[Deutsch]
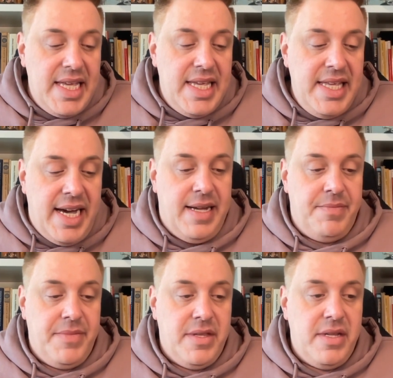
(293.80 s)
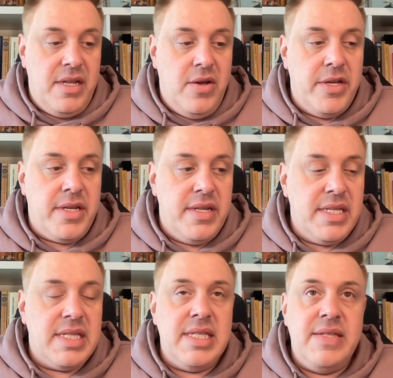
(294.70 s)
ja, Leute,
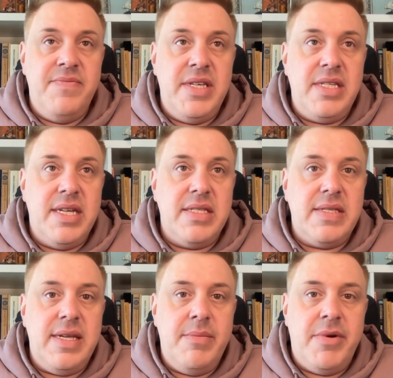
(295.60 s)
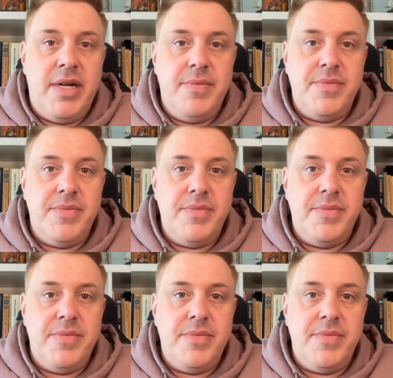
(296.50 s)
das ist ein wichtiges Thema.